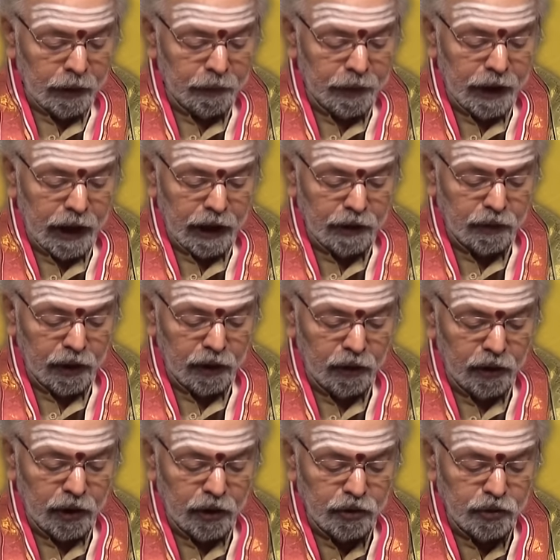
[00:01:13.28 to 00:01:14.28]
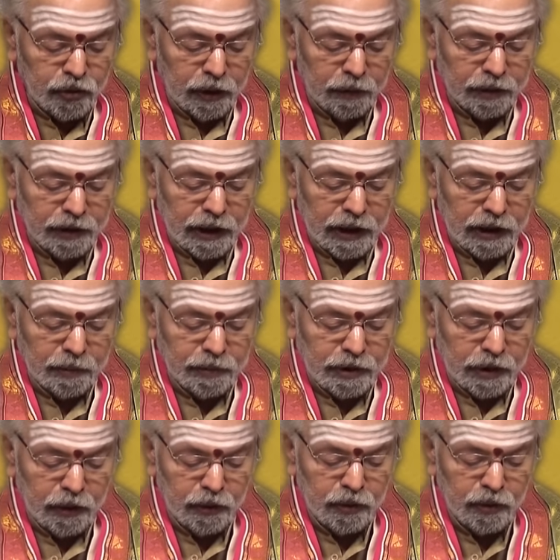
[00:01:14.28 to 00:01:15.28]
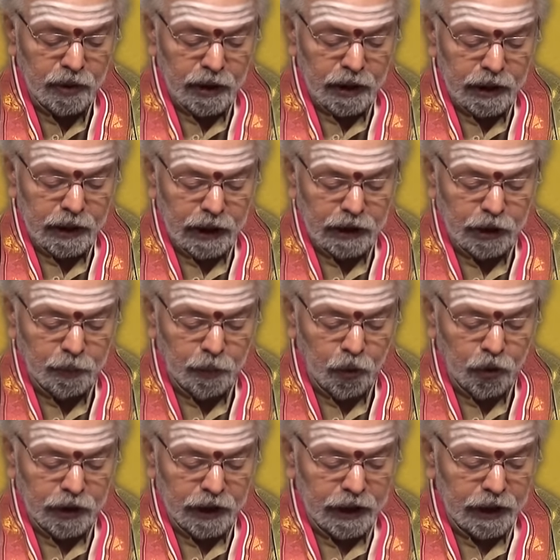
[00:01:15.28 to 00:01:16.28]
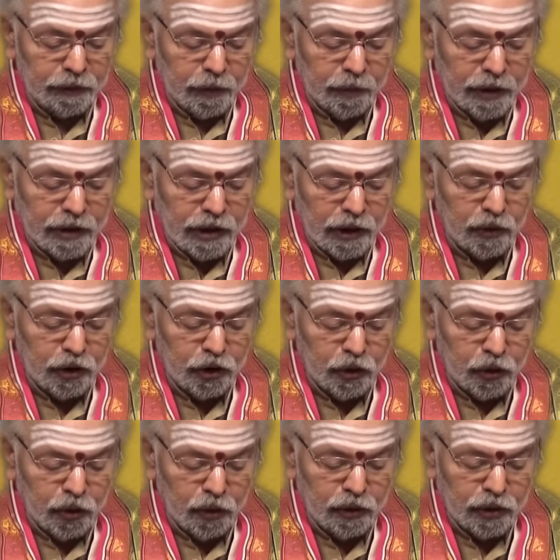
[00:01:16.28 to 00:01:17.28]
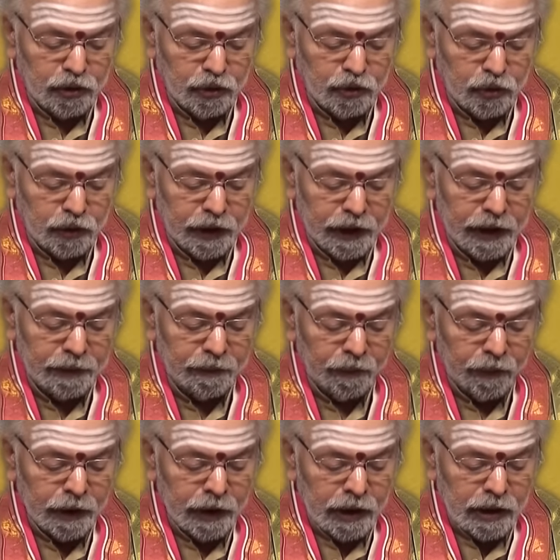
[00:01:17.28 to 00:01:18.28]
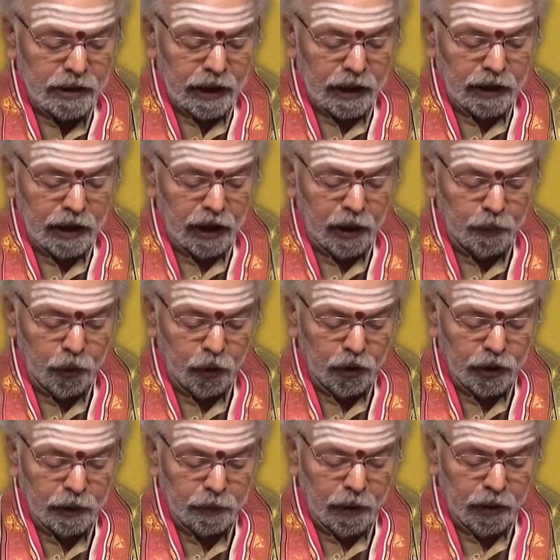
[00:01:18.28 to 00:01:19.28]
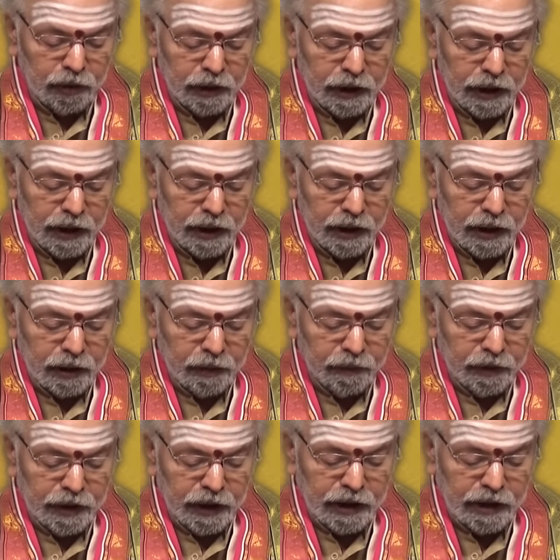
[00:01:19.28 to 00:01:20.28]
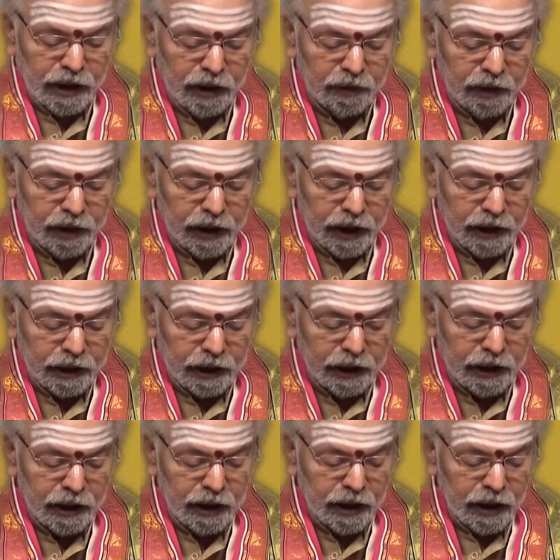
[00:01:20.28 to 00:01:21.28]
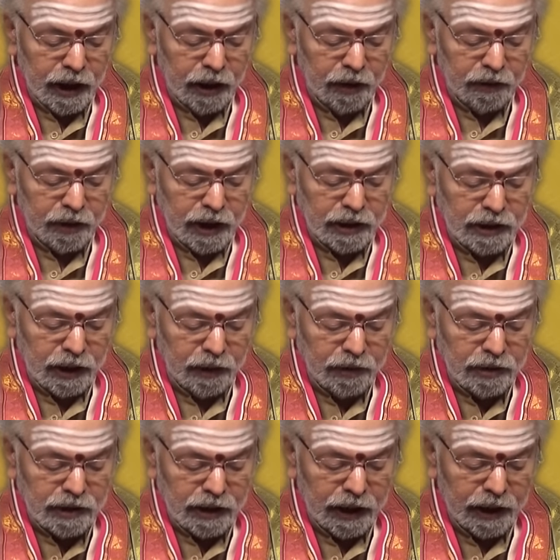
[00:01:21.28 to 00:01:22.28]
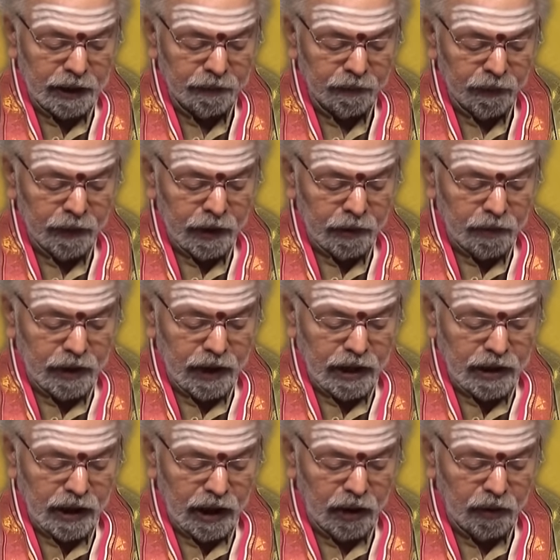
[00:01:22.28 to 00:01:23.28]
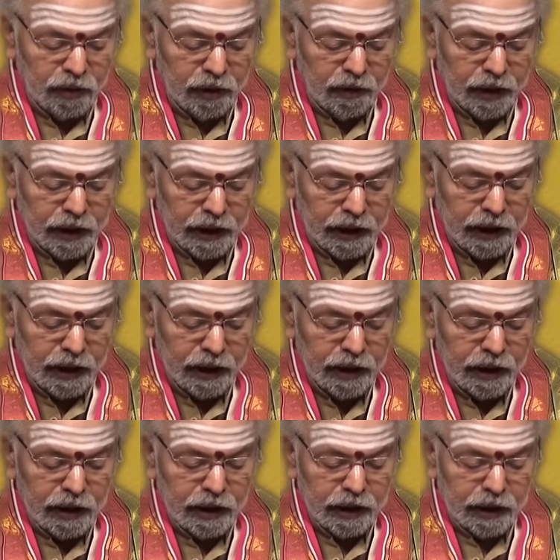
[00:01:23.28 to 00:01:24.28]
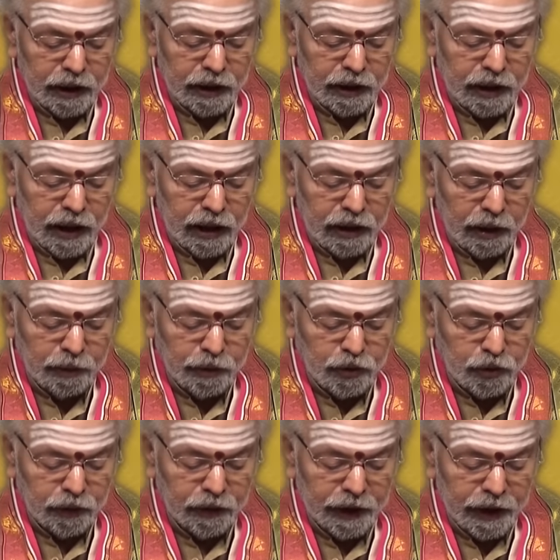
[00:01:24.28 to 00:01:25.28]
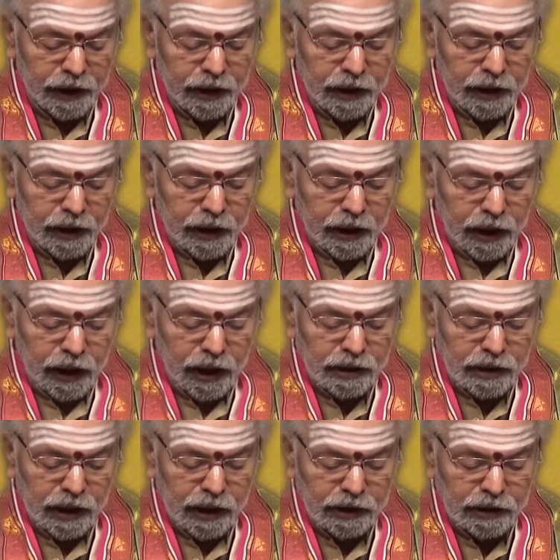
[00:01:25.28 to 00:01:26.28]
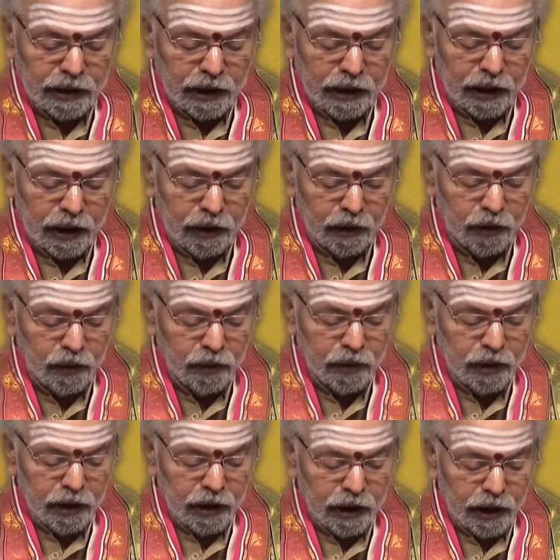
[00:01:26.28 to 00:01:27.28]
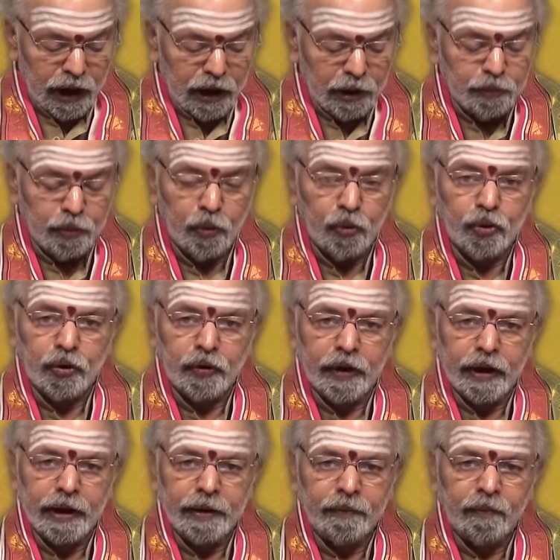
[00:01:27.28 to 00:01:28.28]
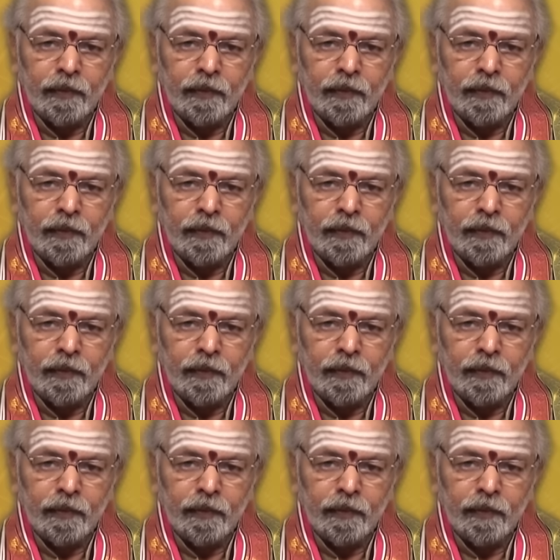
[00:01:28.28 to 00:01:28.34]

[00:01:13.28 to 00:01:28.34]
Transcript: మీ ఆధ్వర్యంలో నడుస్తున్న విద్యాసంస్థలు గట్టి పోటీని విమర్శలను ఎదుర్కోవాల్సి వస్తుంది సంతాన పురోగతి బాగుంది విదేశాలు వెళ్ళడానికి అవకాశాలు వస్తాయి విదేశాల్లో ఉన్నవారికి గ్రీన్ కార్డ్ లభిస్తుంది కళా సాహిత్య రంగాల్లో రాణింపు ఉంటుంది